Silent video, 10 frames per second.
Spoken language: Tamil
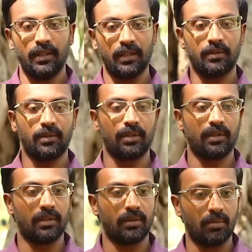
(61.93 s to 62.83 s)
இல்லை ஒரு
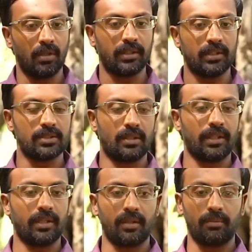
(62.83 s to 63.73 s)
வாக்கிங்
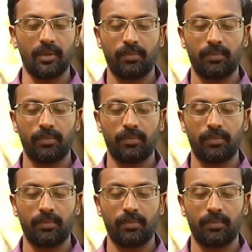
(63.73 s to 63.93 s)
ஜாகிங் அந்த